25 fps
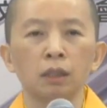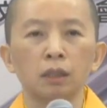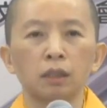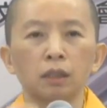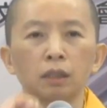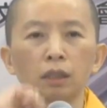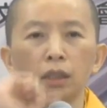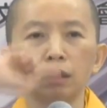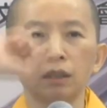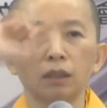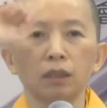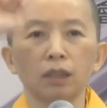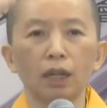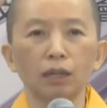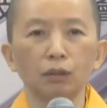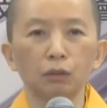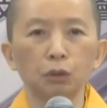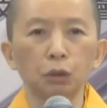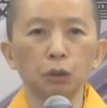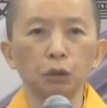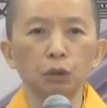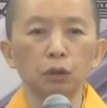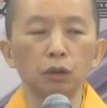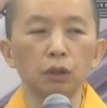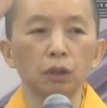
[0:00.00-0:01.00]
升
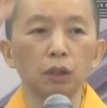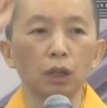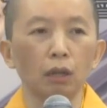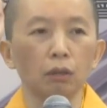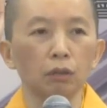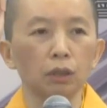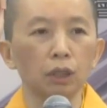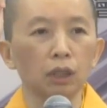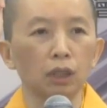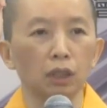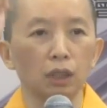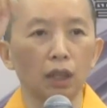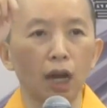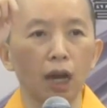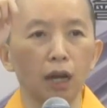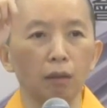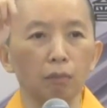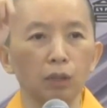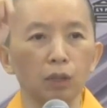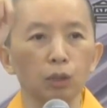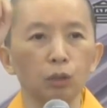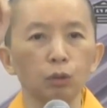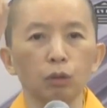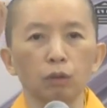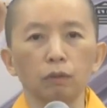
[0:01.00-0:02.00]
上去招请阿
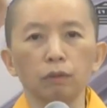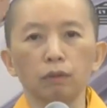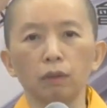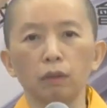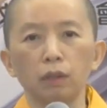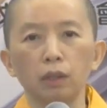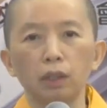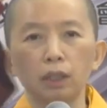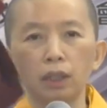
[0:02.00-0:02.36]
弥陀佛，